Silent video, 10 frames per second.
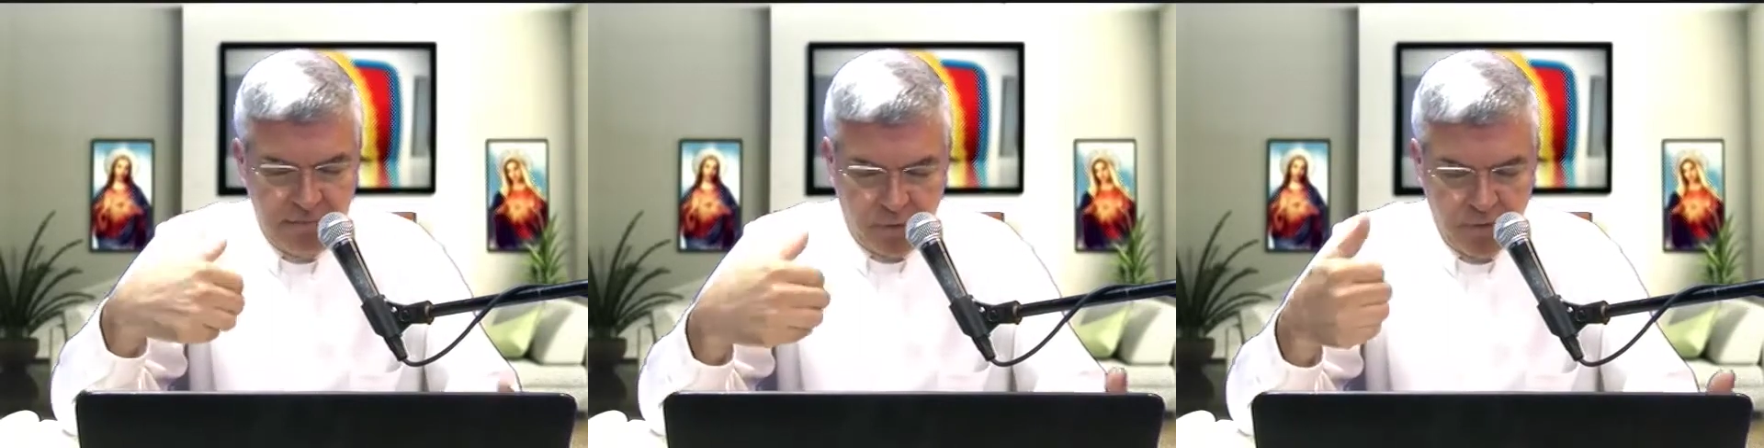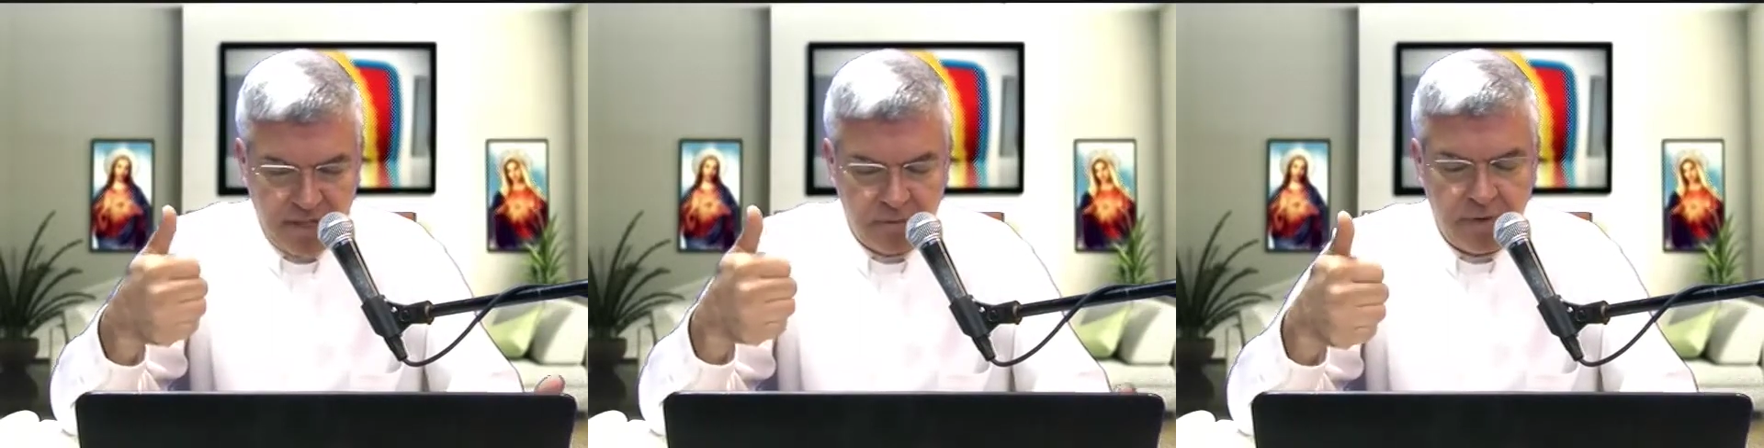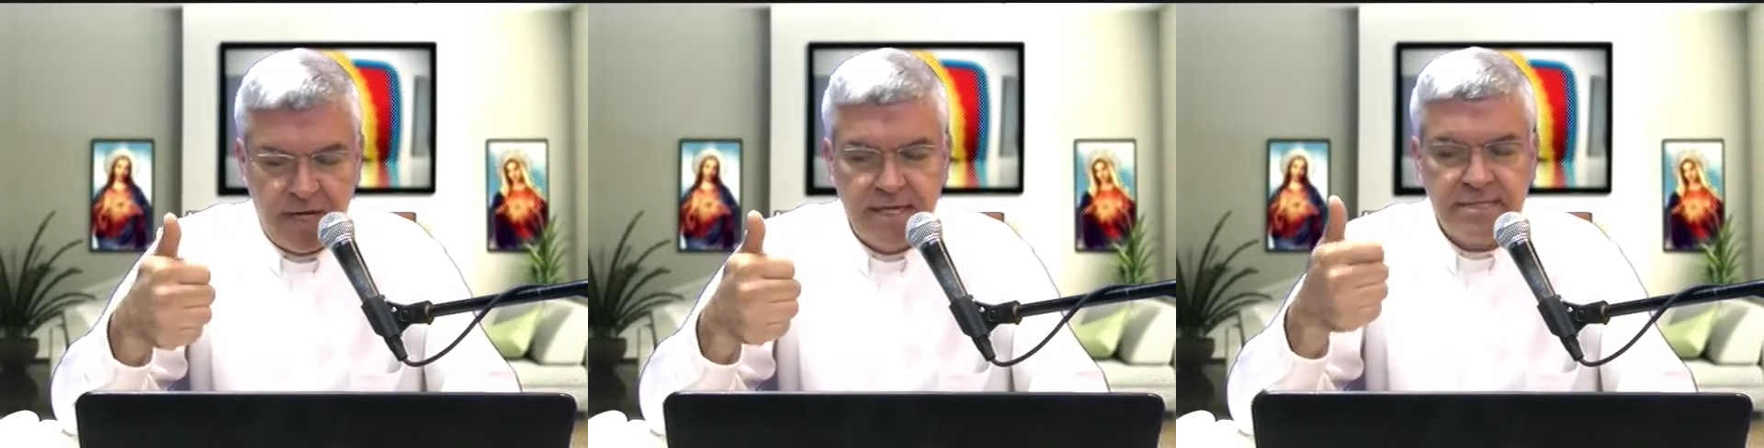por
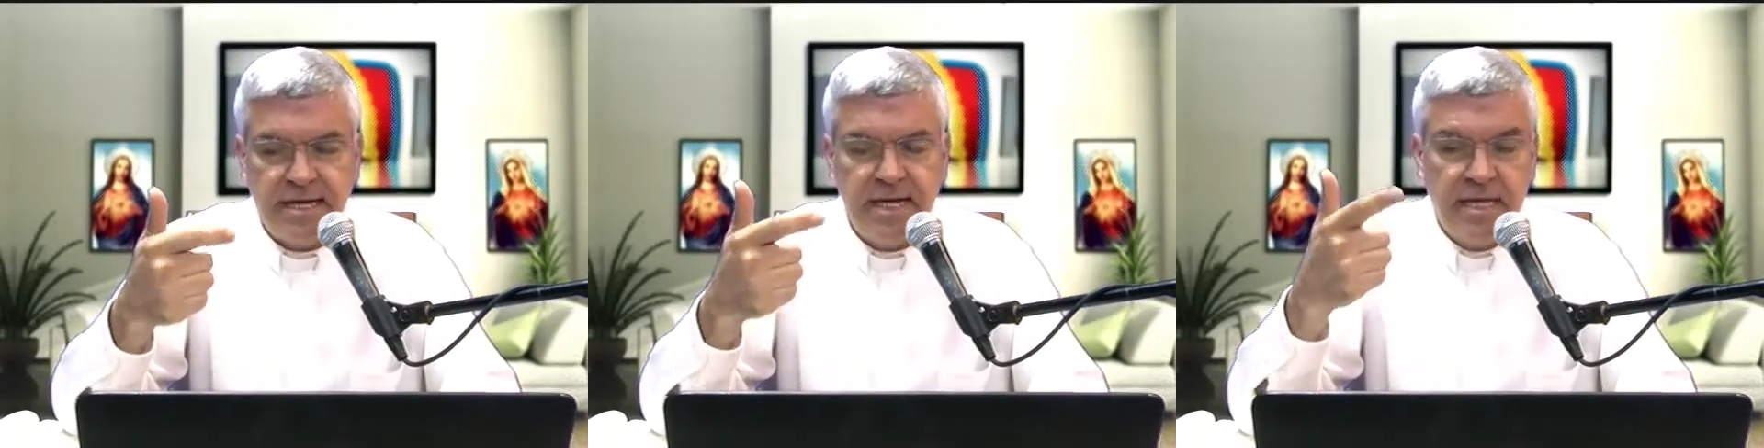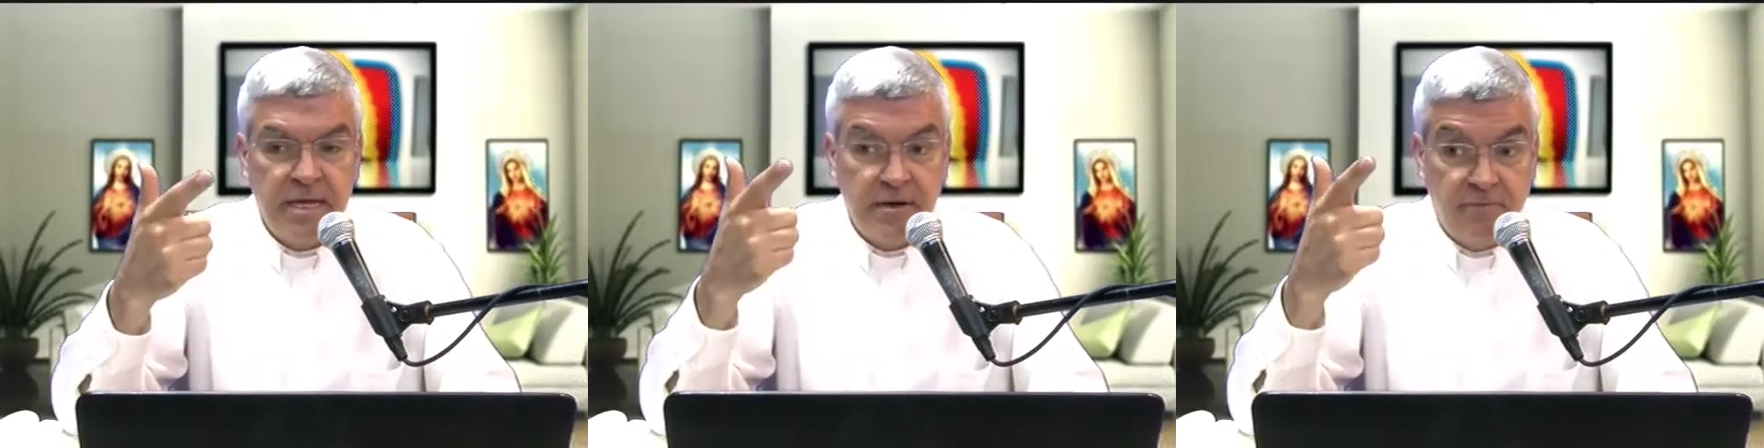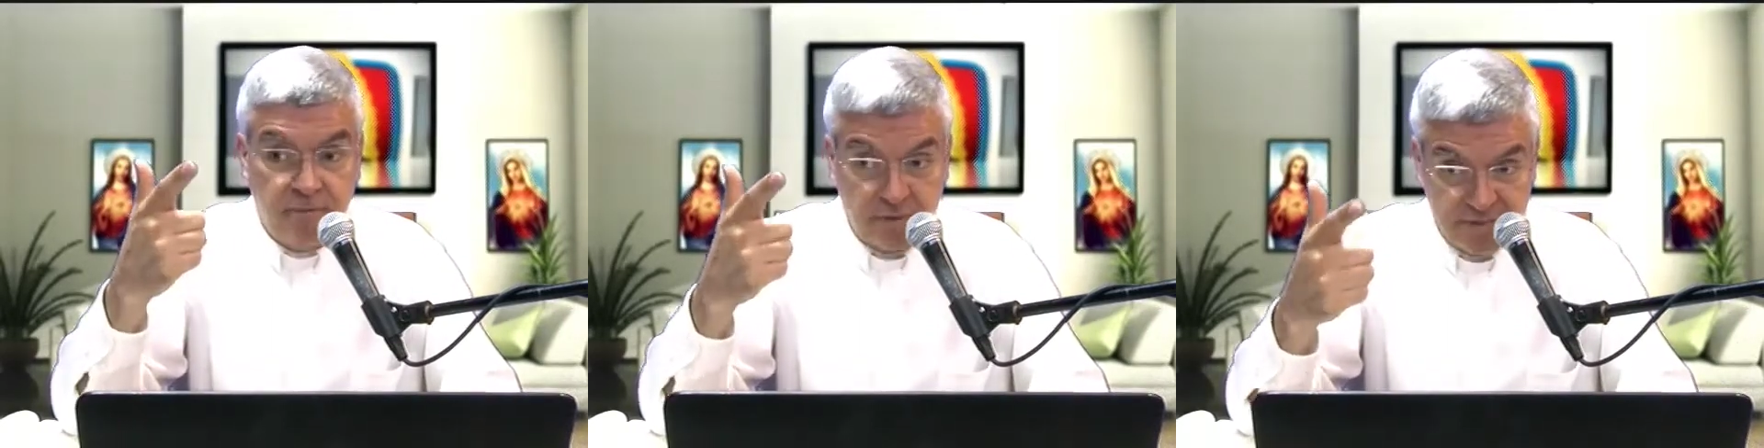naturaleza
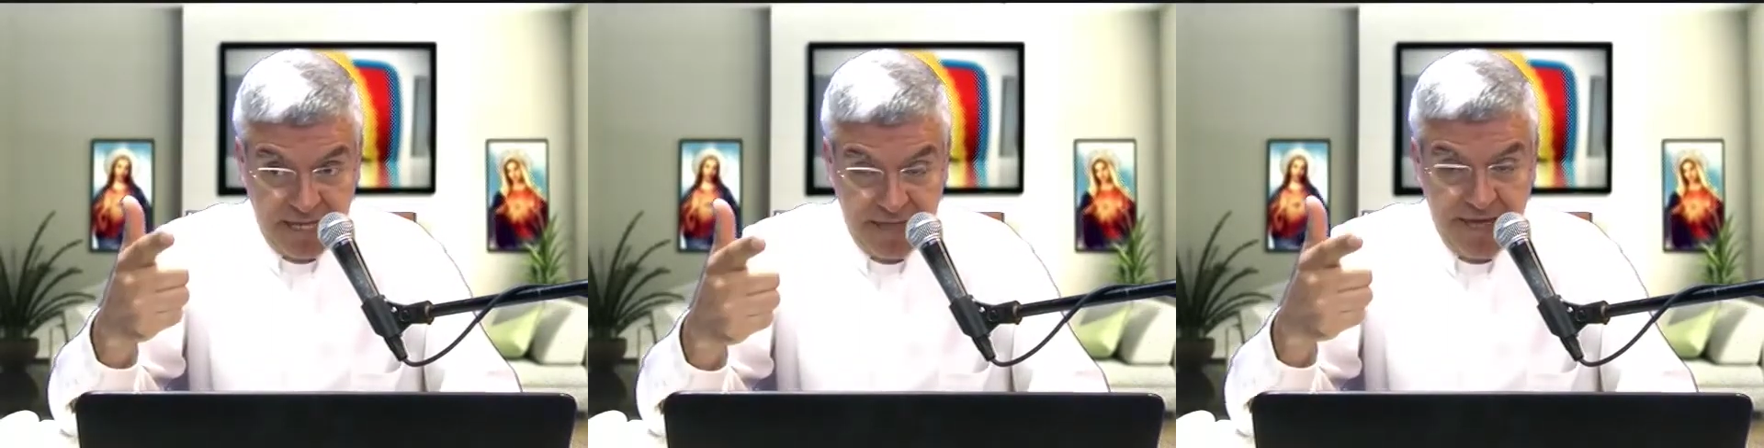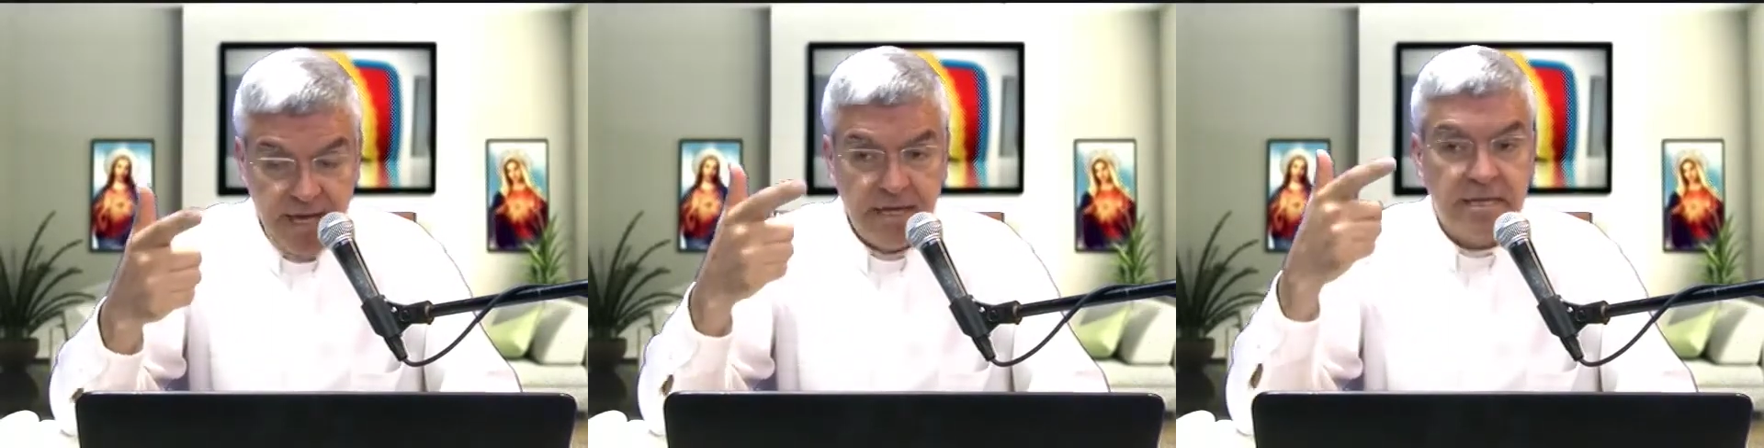forzada